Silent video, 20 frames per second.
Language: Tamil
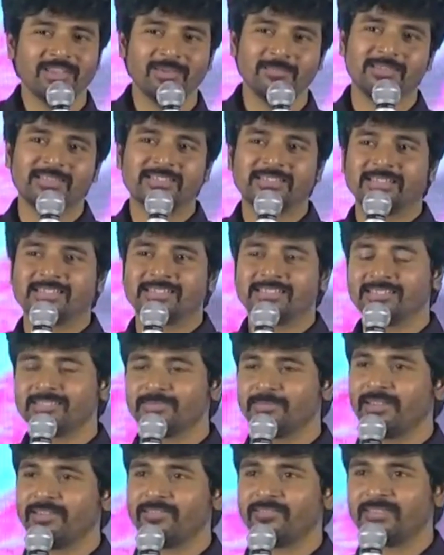வரைக்கும் இந்த சக்ஸஸ்
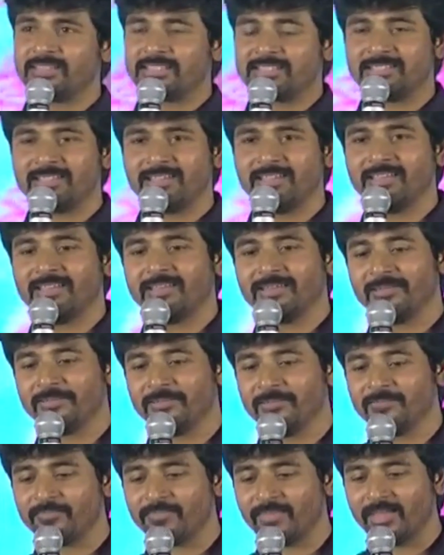மீட் ஃபஸ்ட்டு
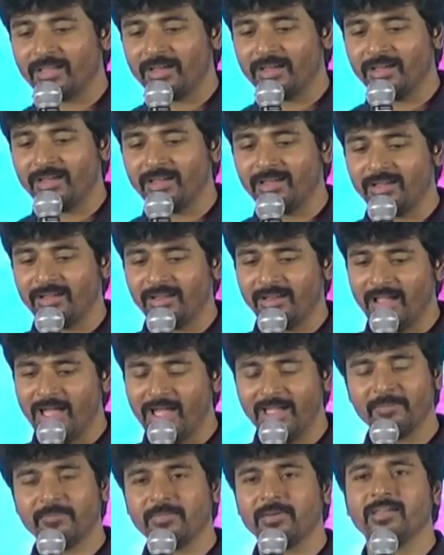
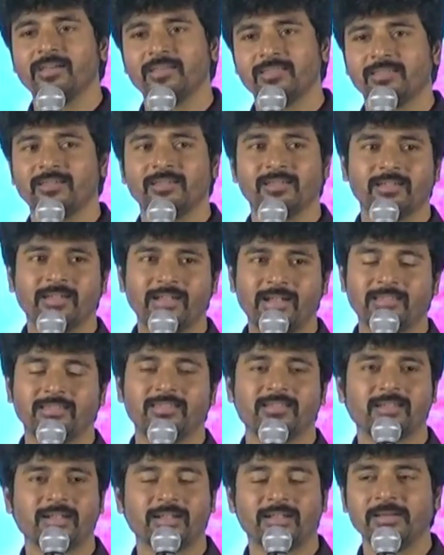நான் எப்படி அதை
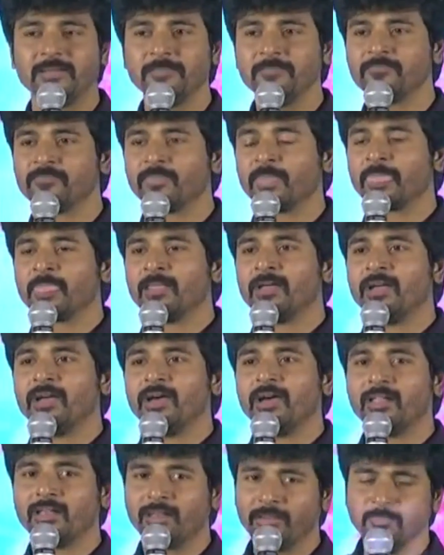எடுத்துக்கிறேன்னா
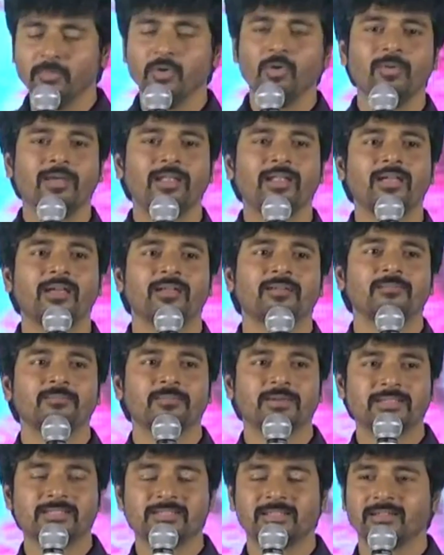ரெமோவை எல்லாருக்கும்
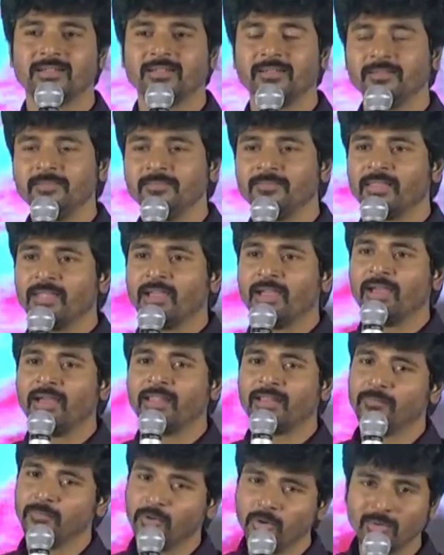பிடிச்சிருக்கு
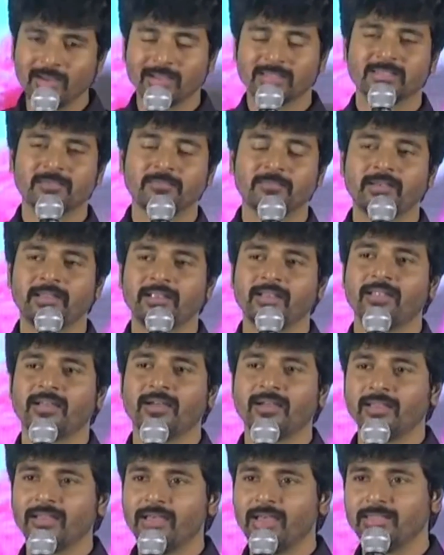ரெமோவை அக்செப்ட்
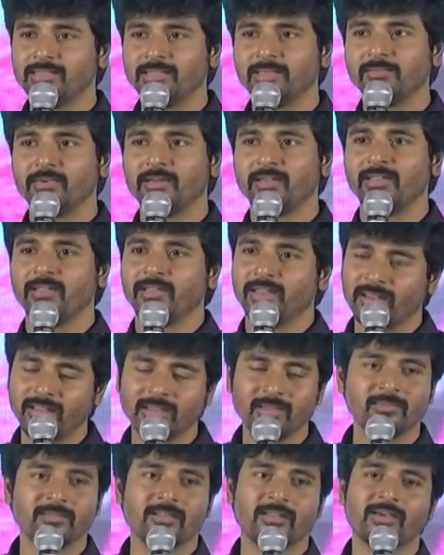பண்ணிட்டாங்க அதே மாதிரி
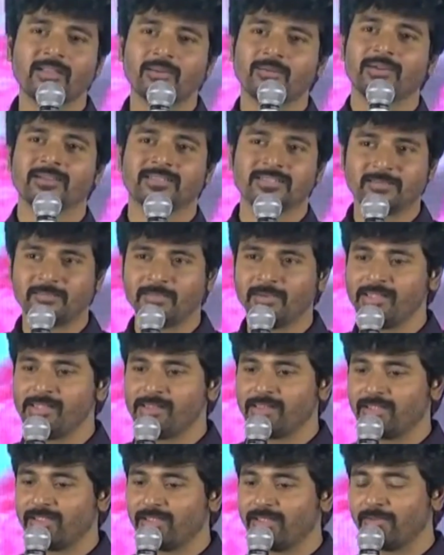என்னையும் எல்லாரும் அக்செப்ட்
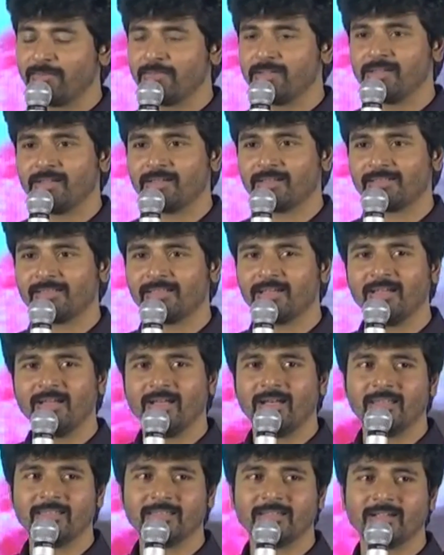பண்ணியிருக்கீங்க அப்படிங்கிறது தான்
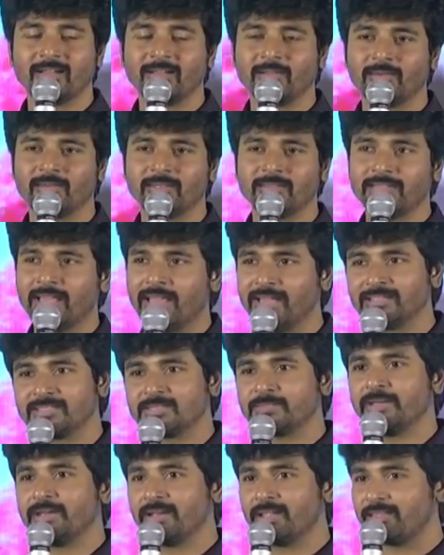அதுக்கான ஒரு தேங்க்ஸ்
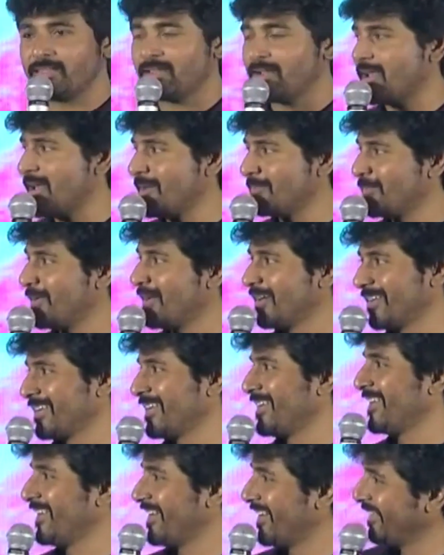மீட்டாக தான் நான்
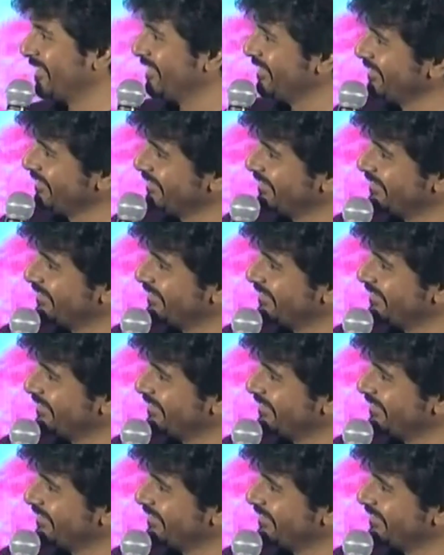பார்க்குறேன் நான்